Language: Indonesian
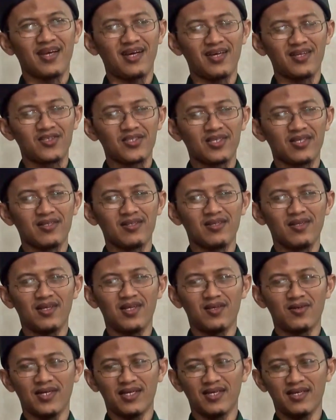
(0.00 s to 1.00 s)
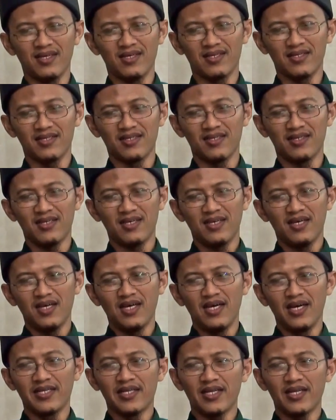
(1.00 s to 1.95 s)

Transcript: Aisyah radhiyallahu anha nah,